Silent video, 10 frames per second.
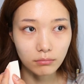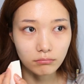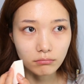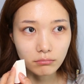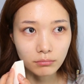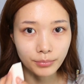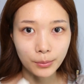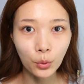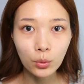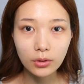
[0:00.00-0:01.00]
음,
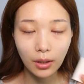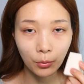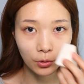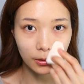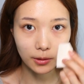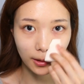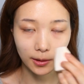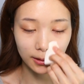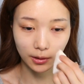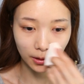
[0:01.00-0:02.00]
비몽사몽일
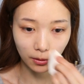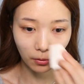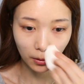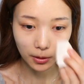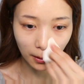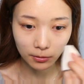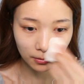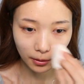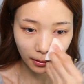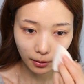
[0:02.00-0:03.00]
때는 기억이
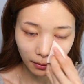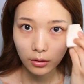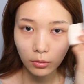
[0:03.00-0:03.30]
나는데